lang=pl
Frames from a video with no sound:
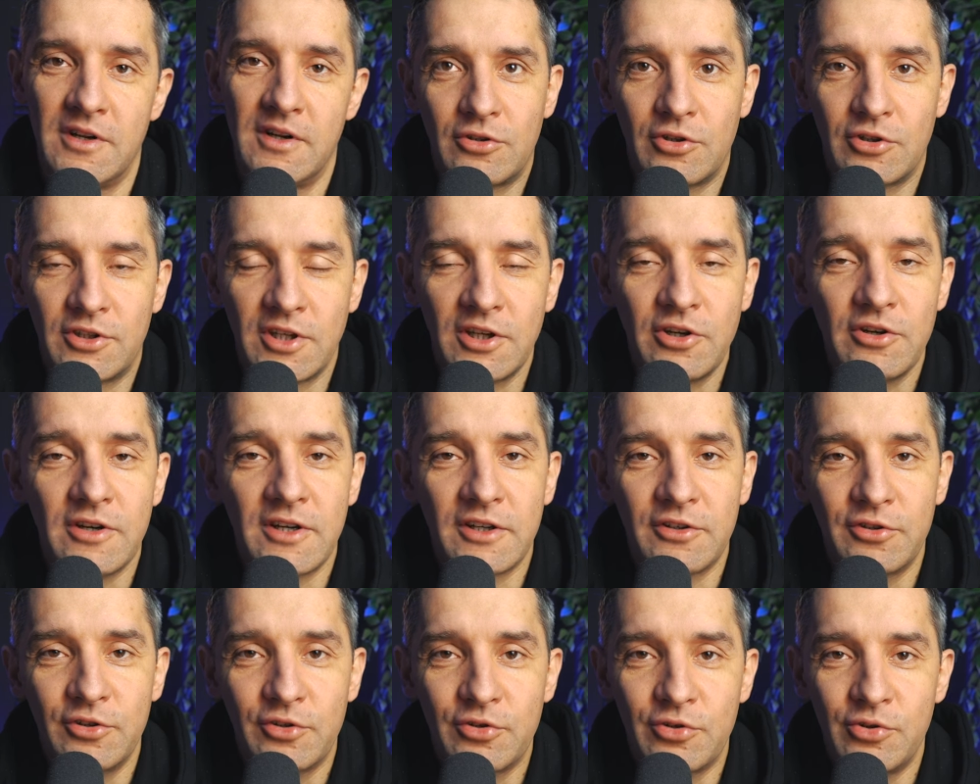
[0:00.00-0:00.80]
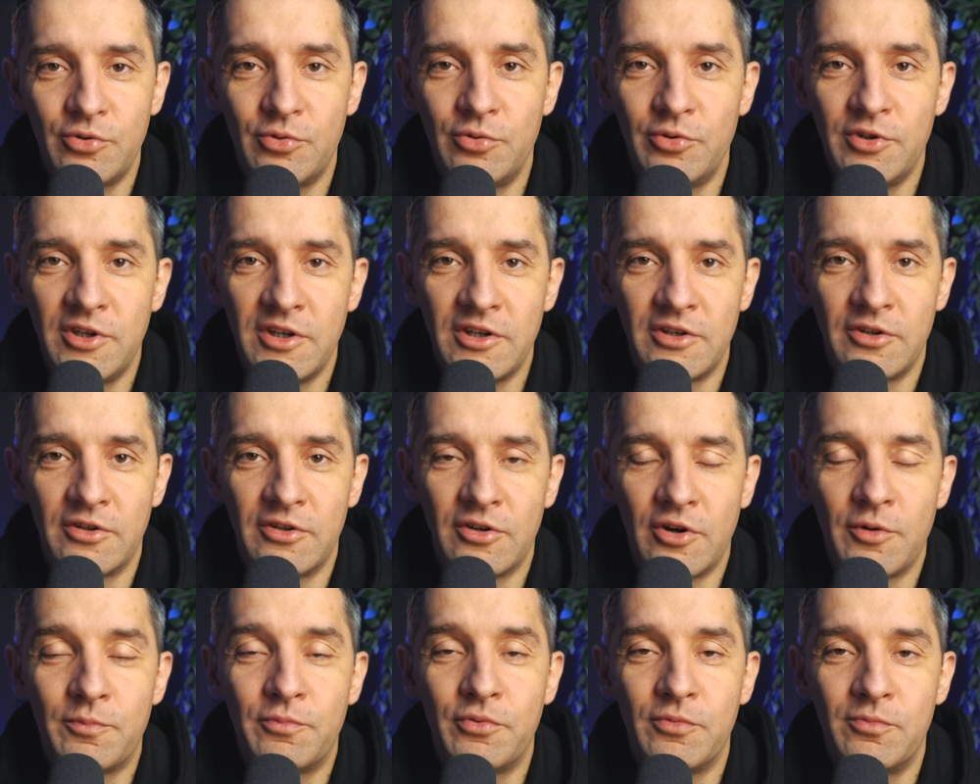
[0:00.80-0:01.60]
to tego artykułu nie
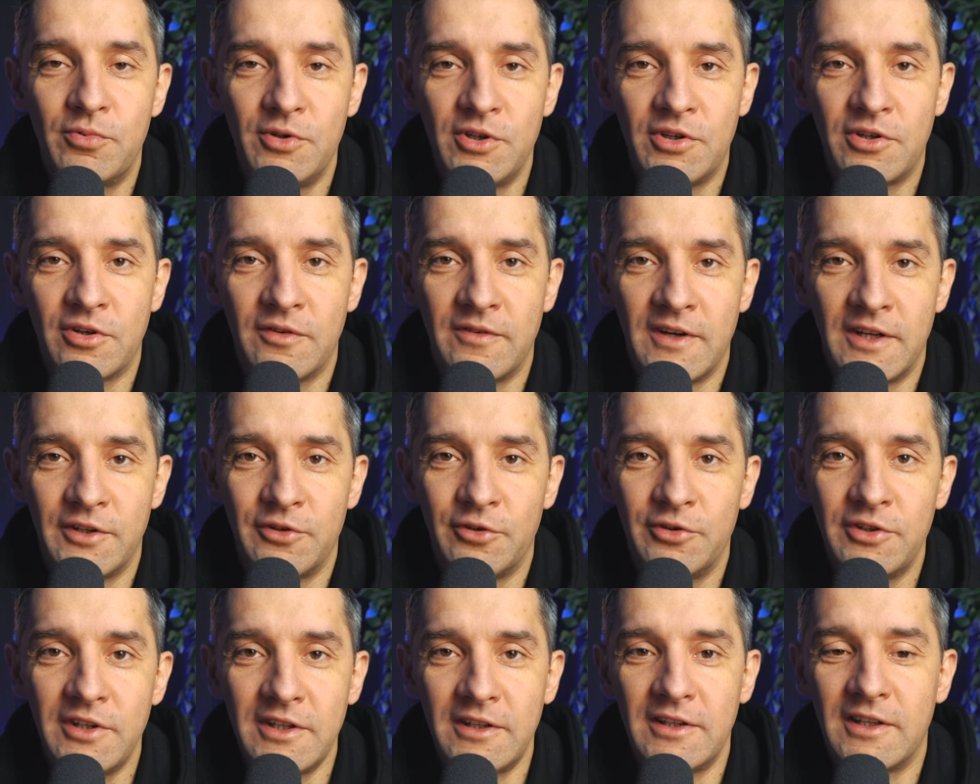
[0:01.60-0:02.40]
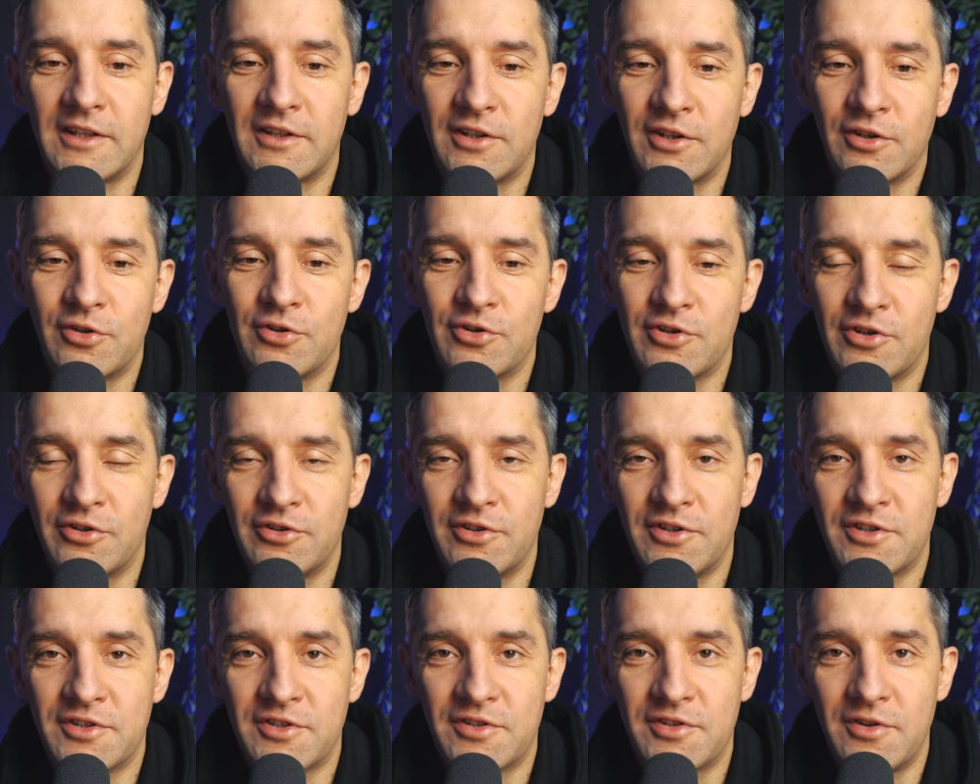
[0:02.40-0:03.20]
opublikowano nie dlatego, że
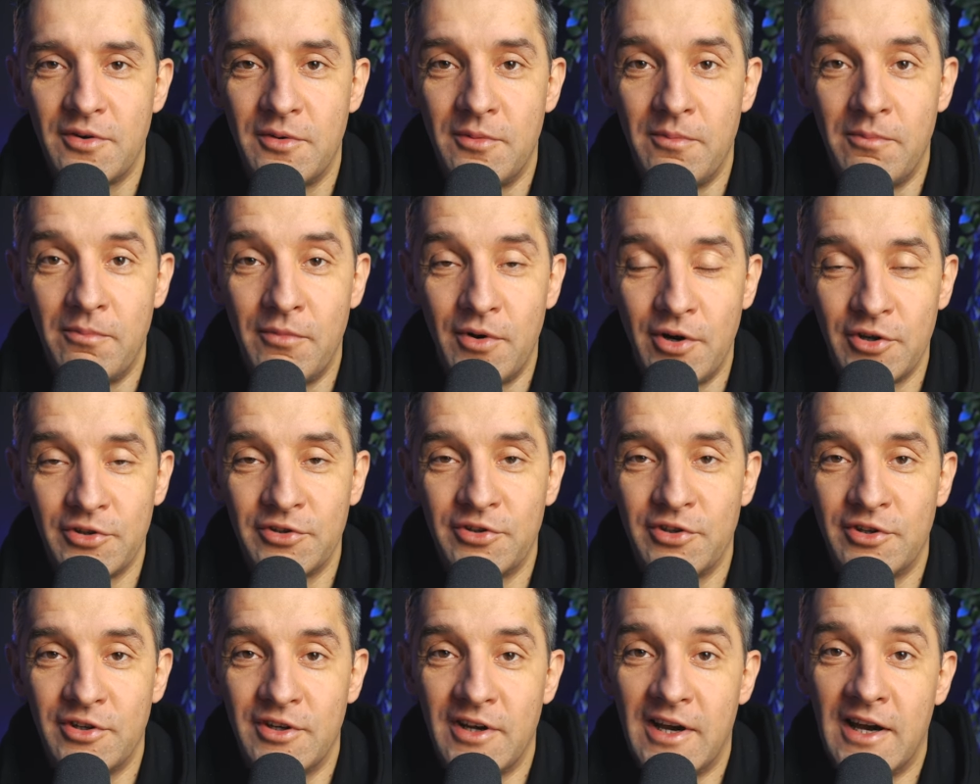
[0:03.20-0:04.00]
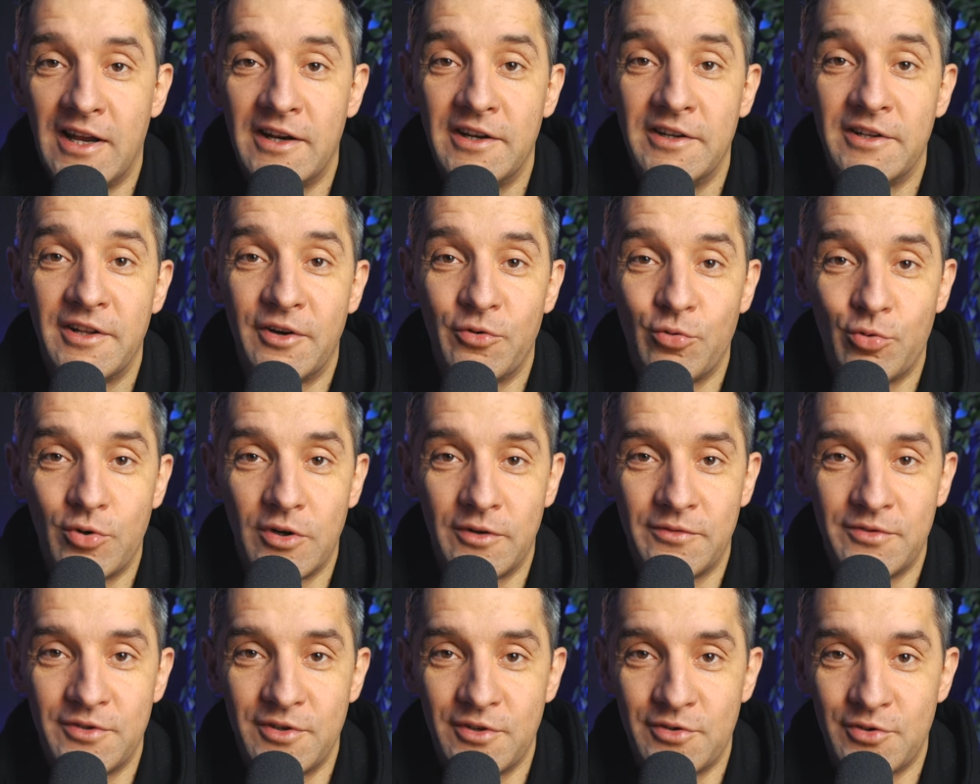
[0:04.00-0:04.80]
on jest mądry, ale
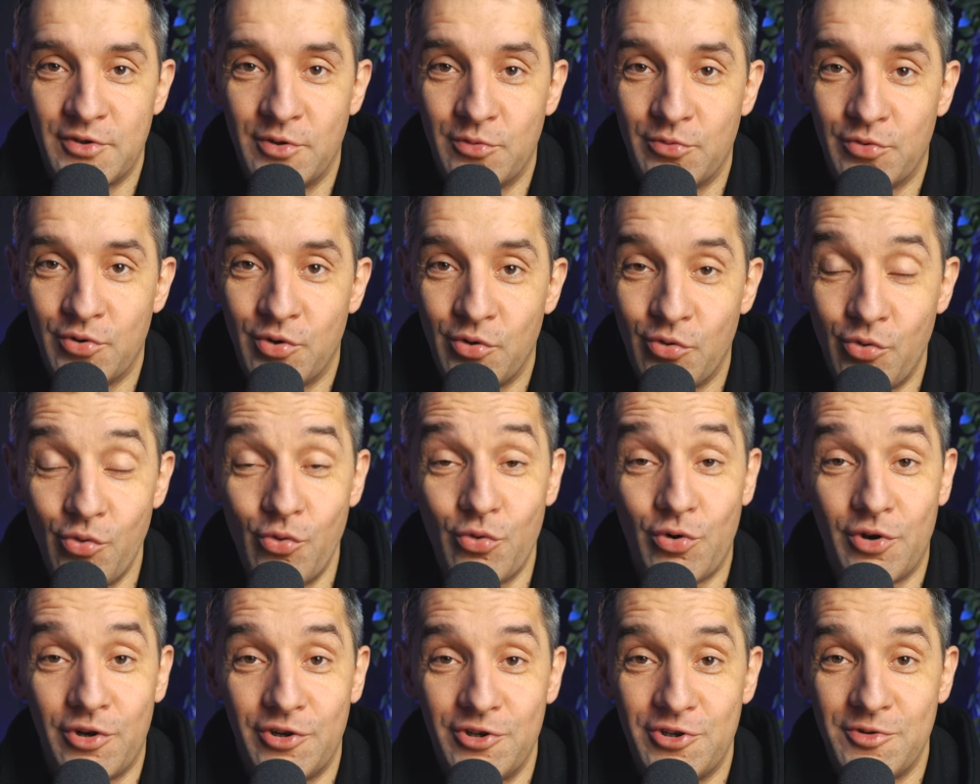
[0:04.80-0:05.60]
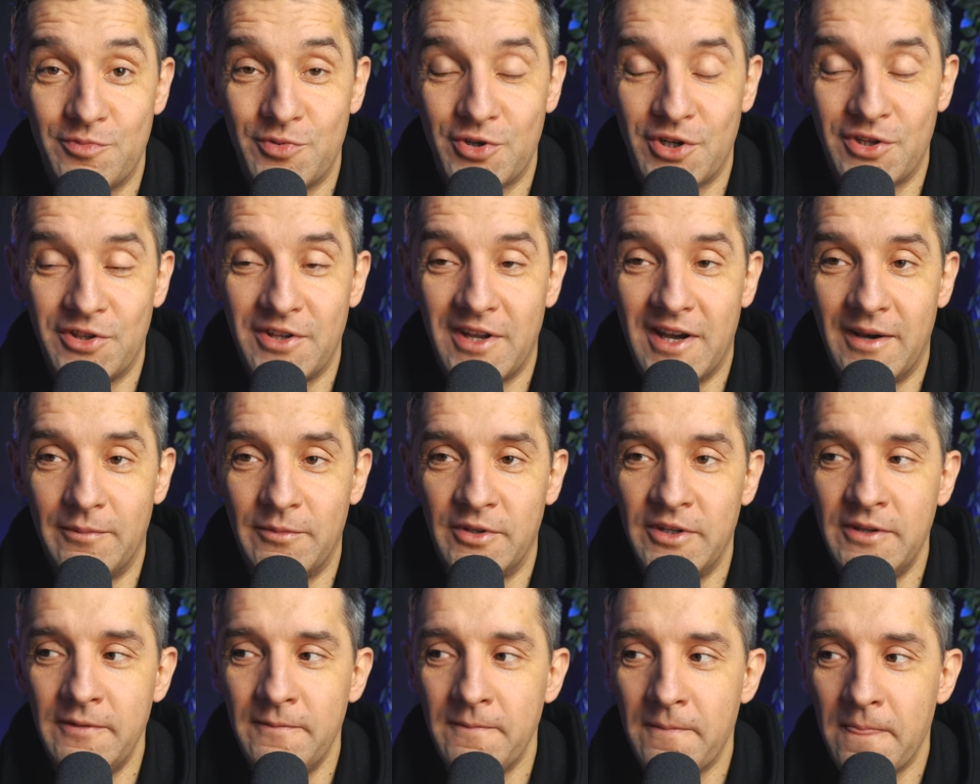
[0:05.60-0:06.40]
naukowcy chcą to ukryć przed
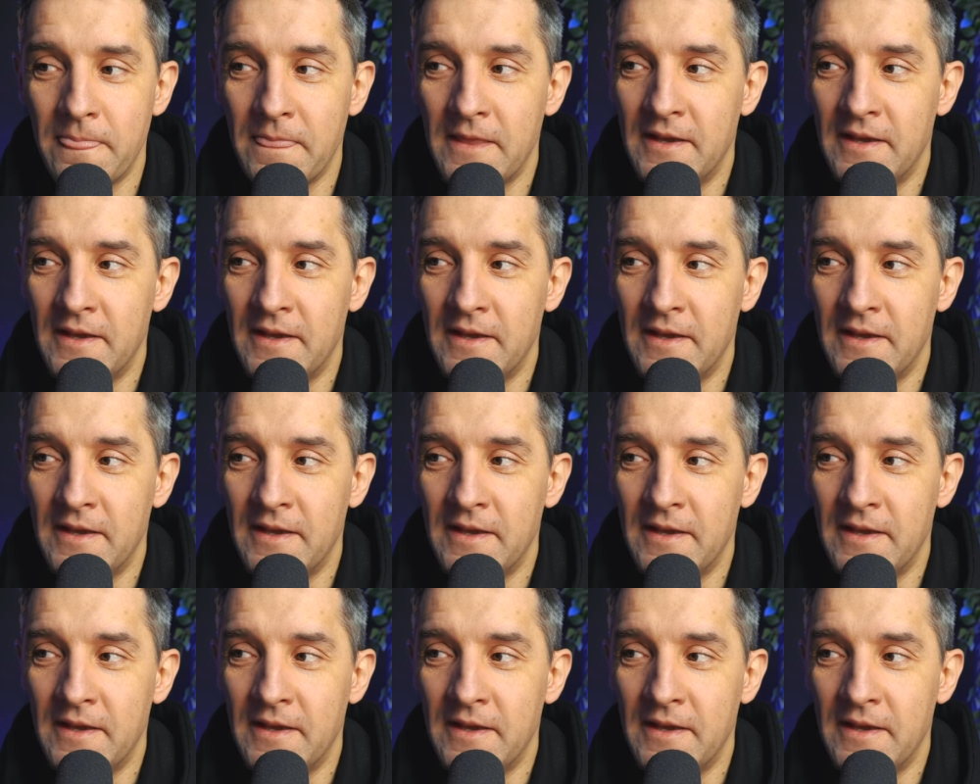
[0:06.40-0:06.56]
nami,